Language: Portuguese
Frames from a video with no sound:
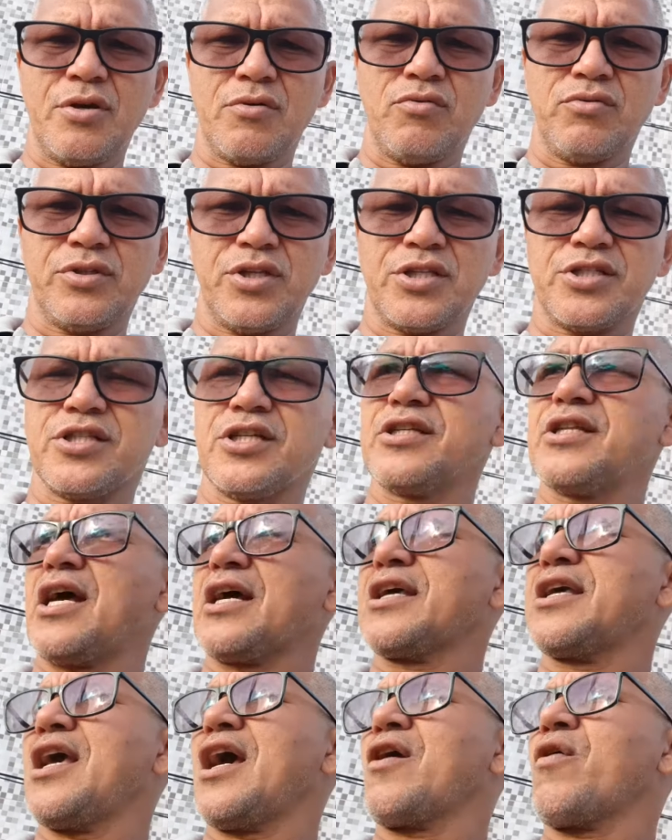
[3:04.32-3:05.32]
acontecer
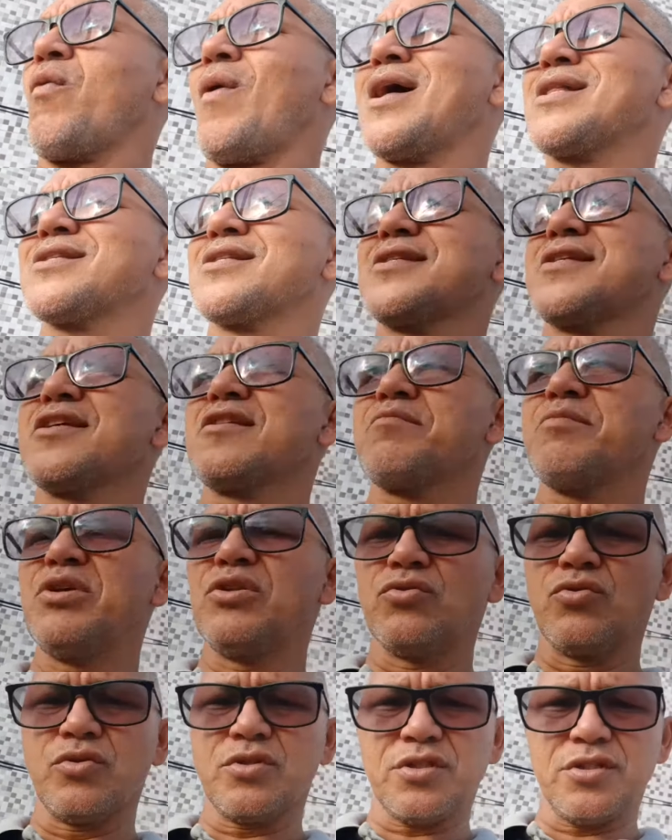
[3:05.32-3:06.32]
daqui a 4, 5
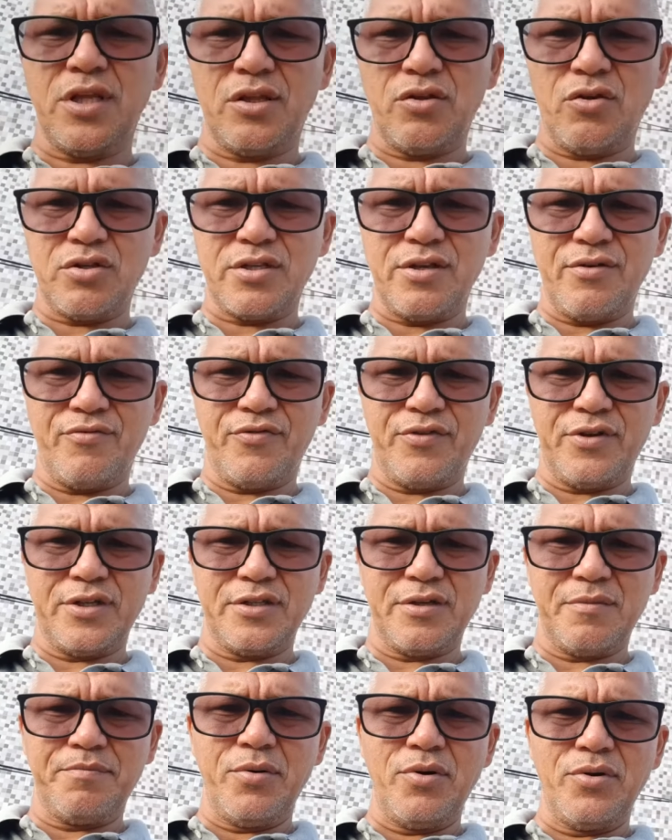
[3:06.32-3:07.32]
minutos na nossa
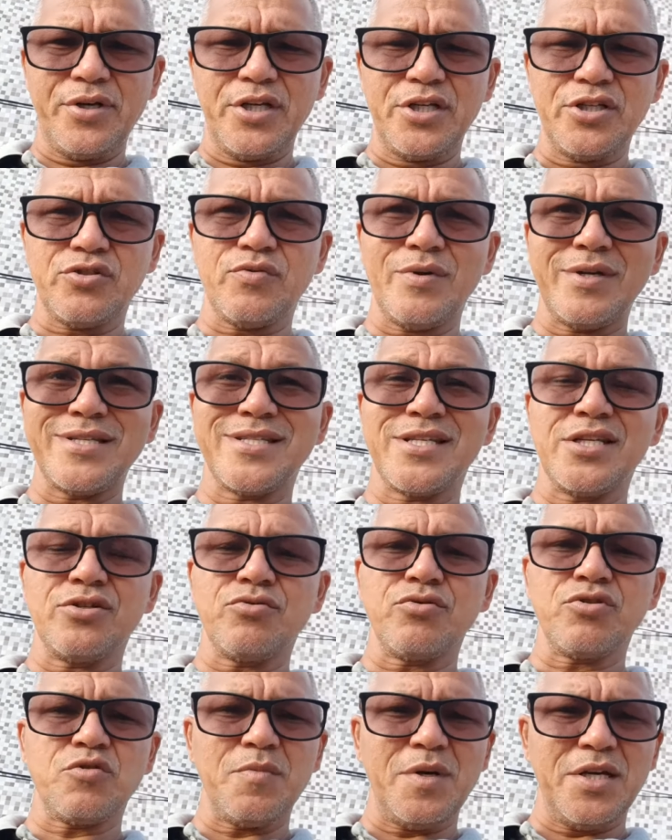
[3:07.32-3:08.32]
vida. Por isso
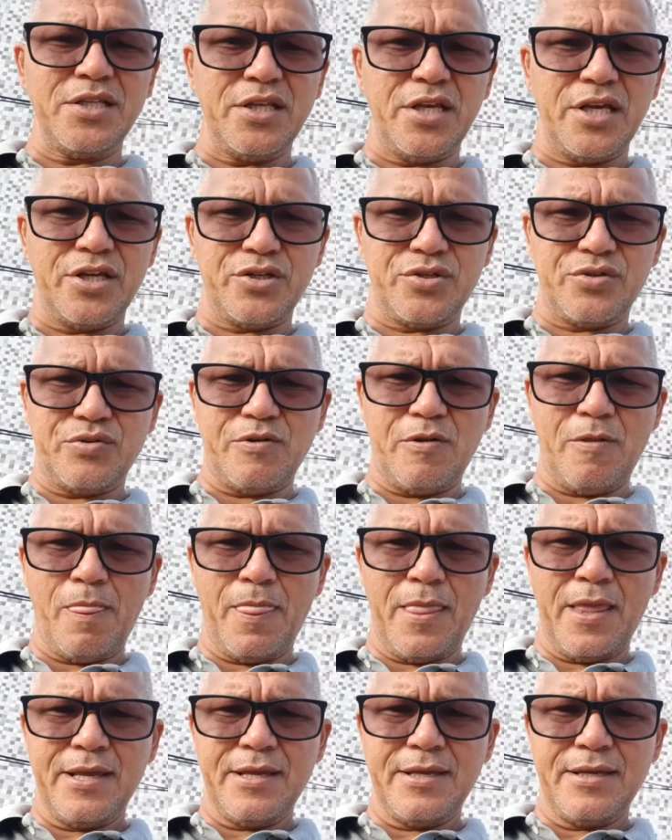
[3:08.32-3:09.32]
existem os manejos.
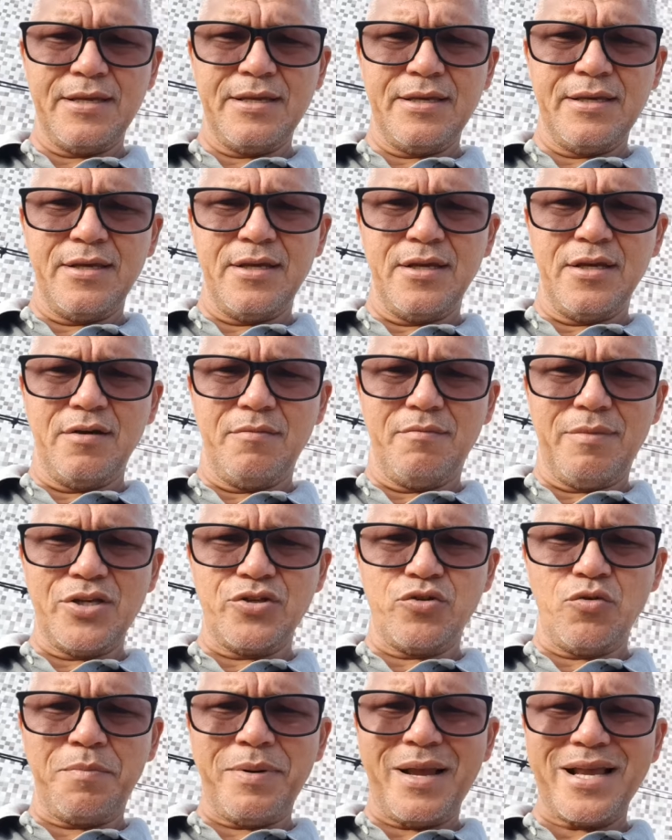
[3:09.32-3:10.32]

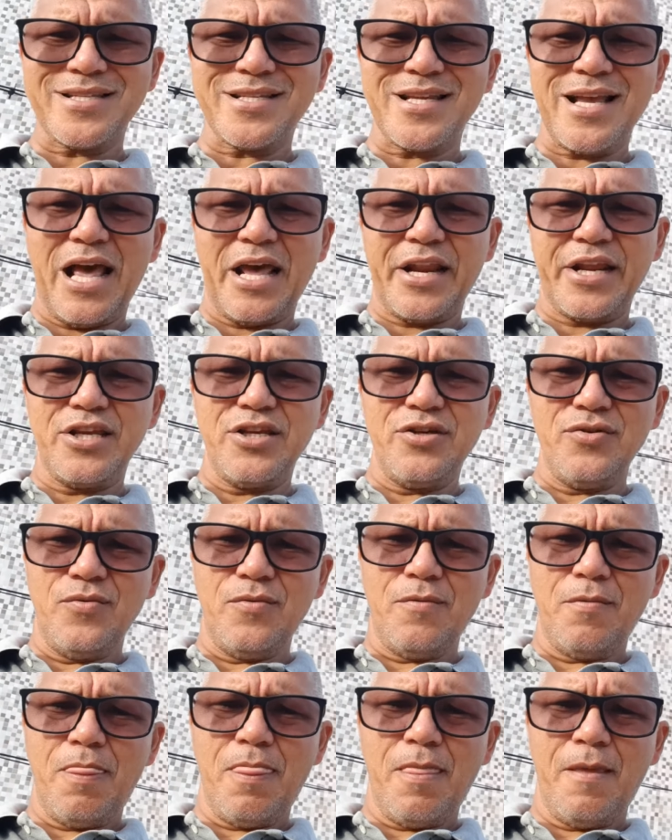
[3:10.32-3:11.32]
Mas o
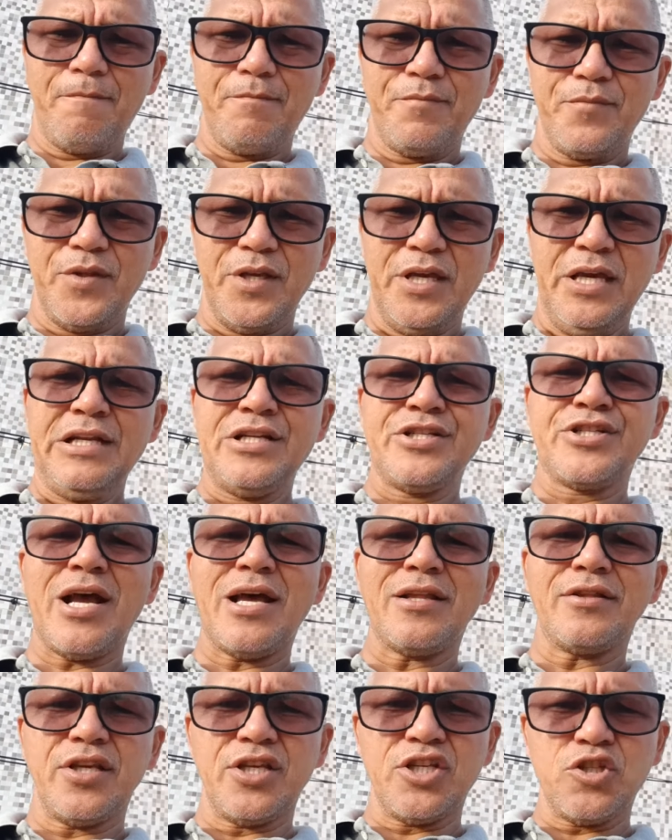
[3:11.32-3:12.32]
passarinho, ele
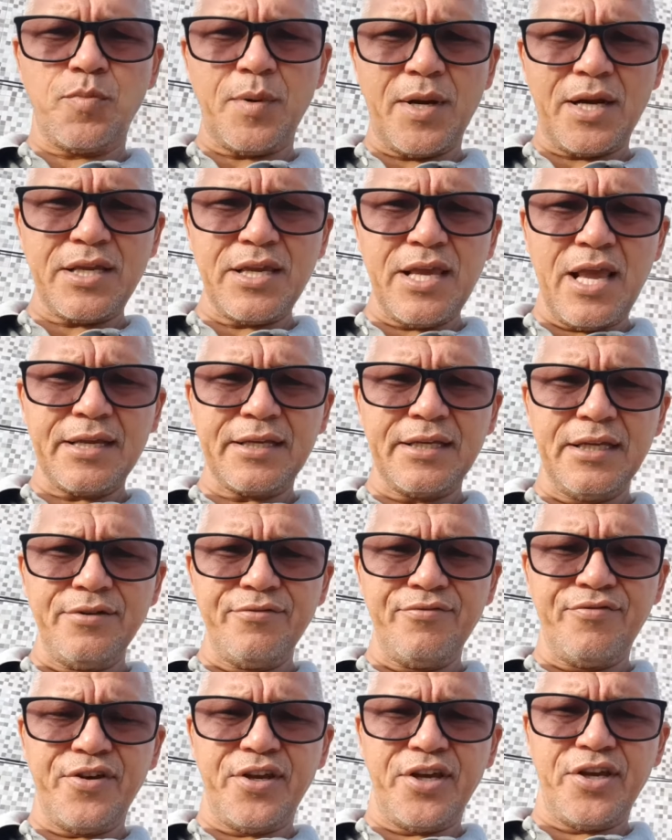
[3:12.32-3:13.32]
já diz para que é que
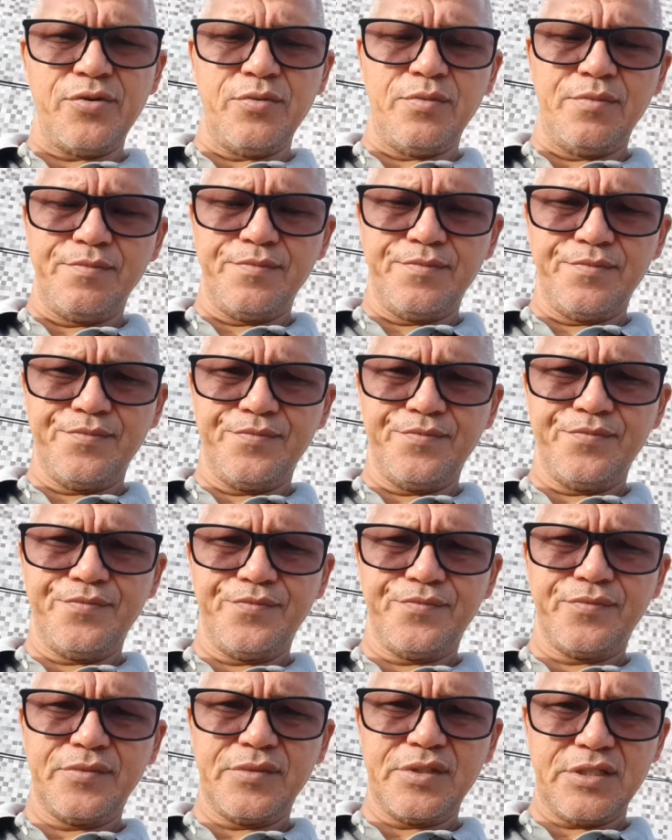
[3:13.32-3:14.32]
ele veio,
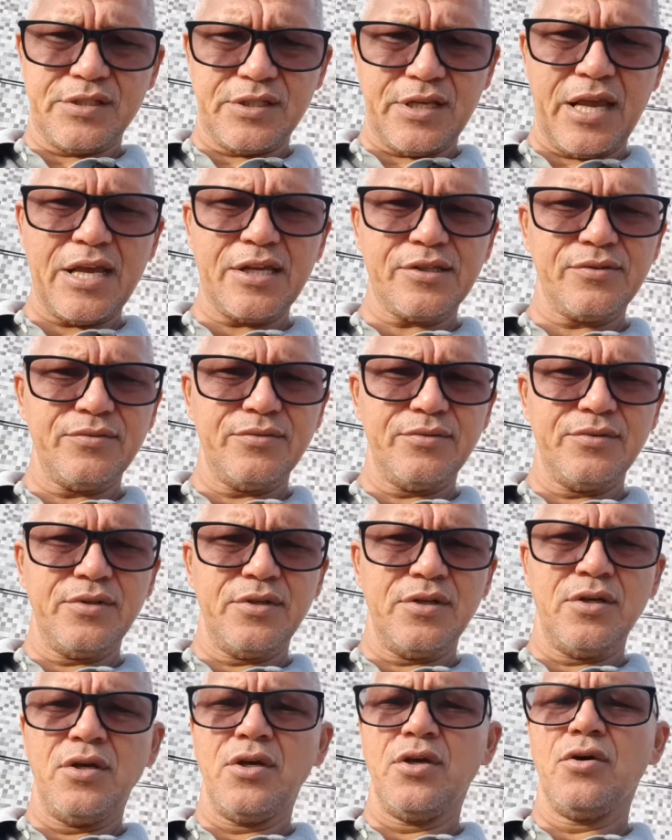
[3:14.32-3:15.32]
certo?
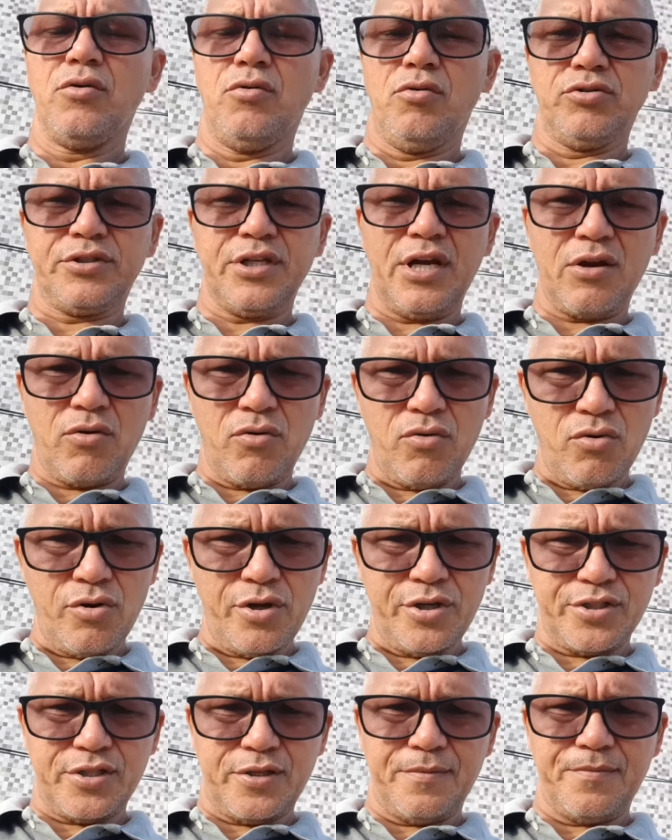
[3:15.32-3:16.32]
Outra
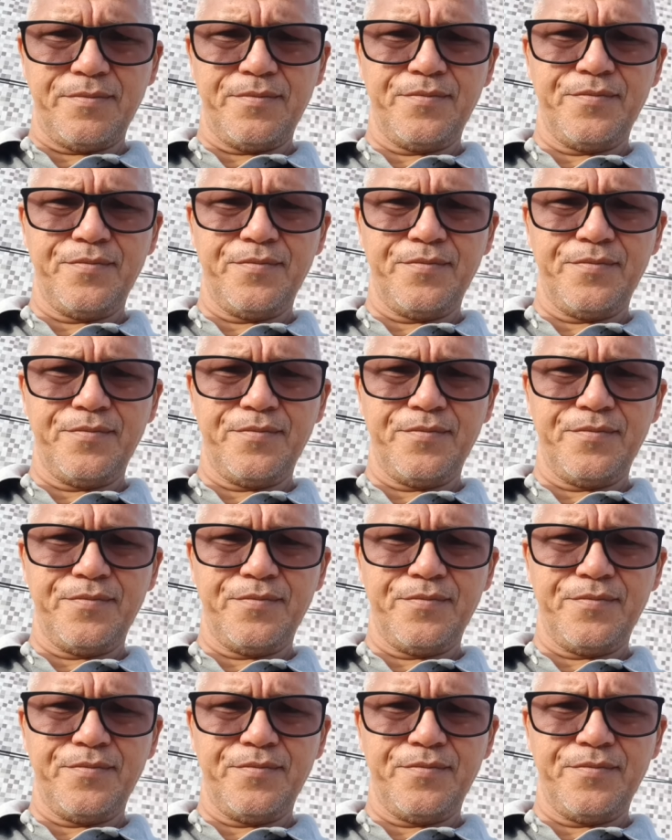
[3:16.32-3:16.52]
coisa,